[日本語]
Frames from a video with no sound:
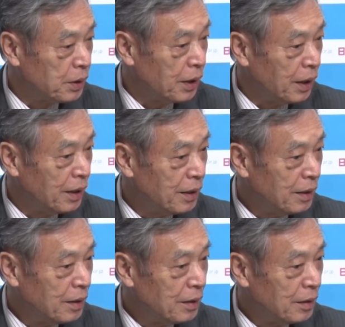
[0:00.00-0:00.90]
て
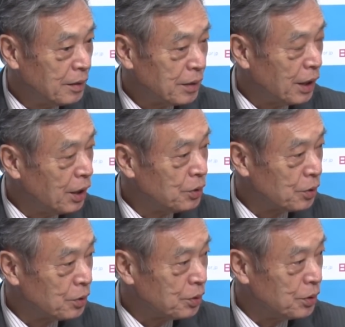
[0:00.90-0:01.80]
再検
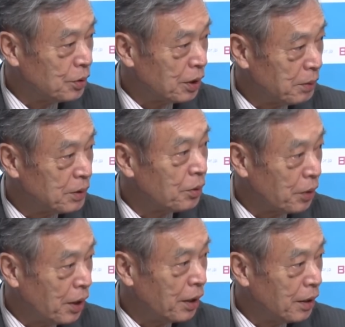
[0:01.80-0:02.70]
証する必要ありますよ
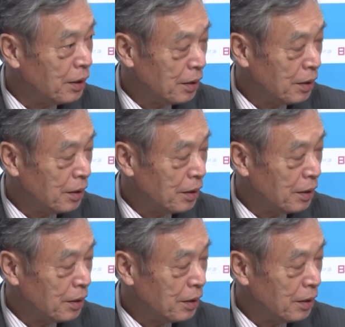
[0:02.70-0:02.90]
ね。